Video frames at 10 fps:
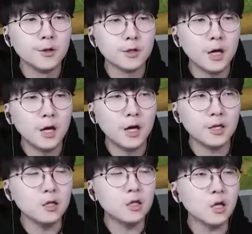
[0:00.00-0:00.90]
자
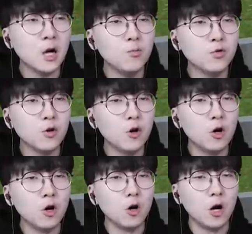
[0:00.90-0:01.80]
이
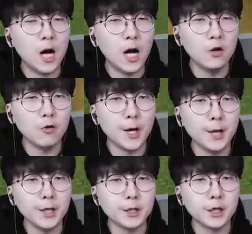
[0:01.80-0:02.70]
시간부로 하루에
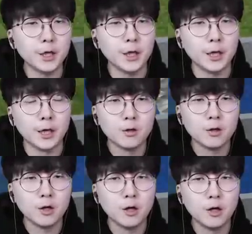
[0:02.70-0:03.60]
하나씩
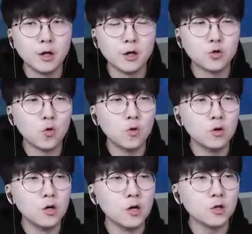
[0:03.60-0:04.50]
아,
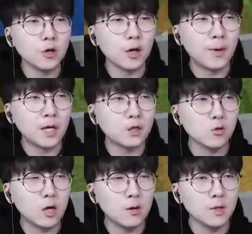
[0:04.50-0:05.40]
조공을 저에게 바치도록
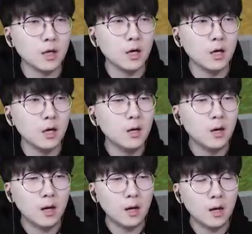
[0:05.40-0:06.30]
합니다
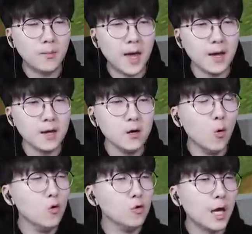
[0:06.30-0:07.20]
아, 매일
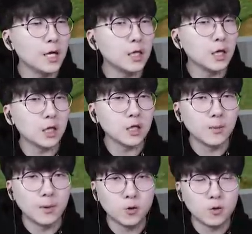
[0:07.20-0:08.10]
오후 4시에
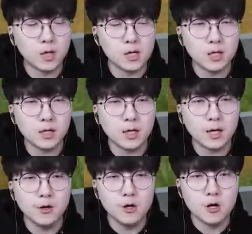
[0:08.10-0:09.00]
찾아뵙도록 할
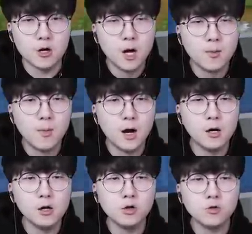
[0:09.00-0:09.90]
테니까요
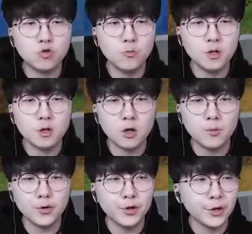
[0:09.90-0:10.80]
마을 주민
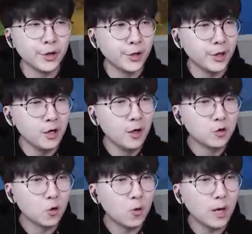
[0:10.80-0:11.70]
여러분들
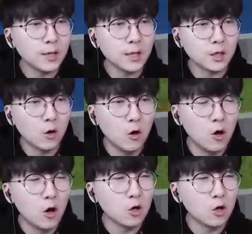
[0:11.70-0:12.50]
조공 하나씩 꼭